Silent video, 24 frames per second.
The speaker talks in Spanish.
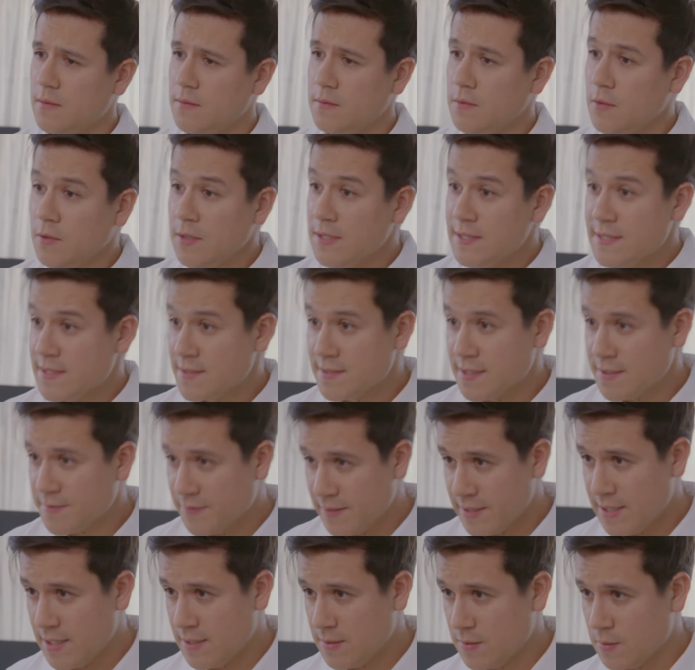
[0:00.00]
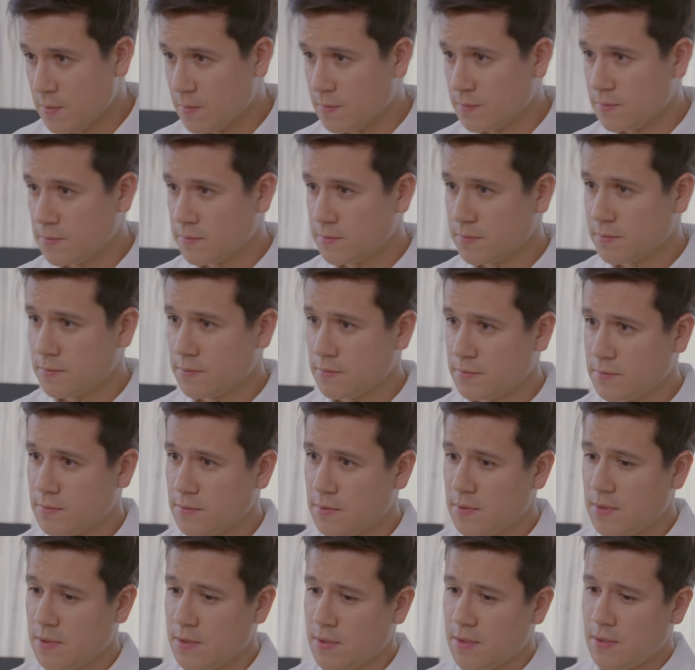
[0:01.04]
No les estás fallando.
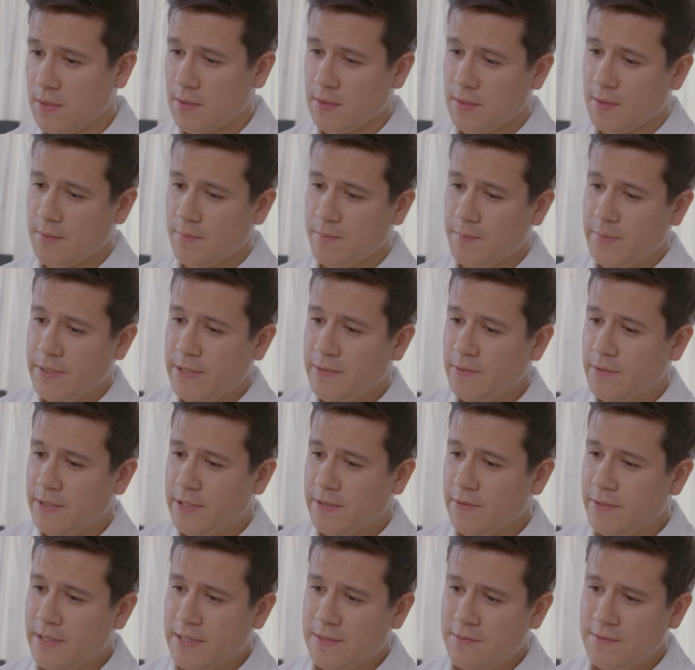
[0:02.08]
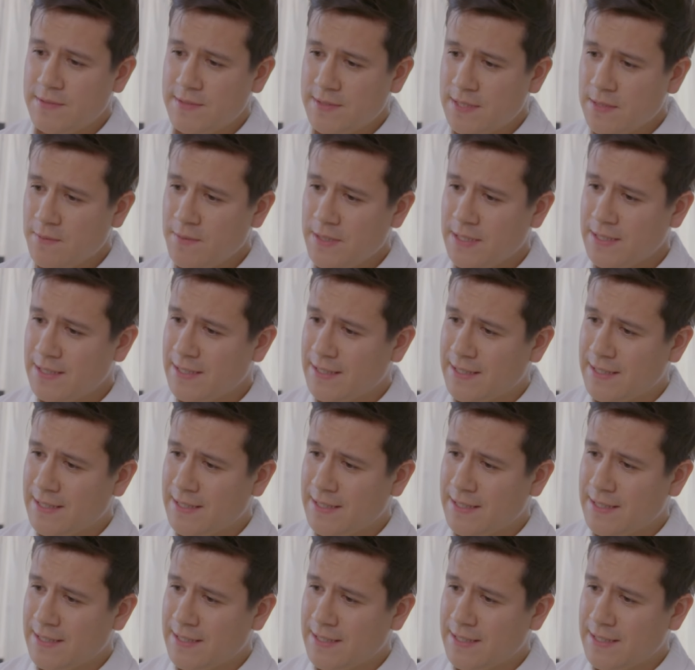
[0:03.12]
Pero creo que no está bien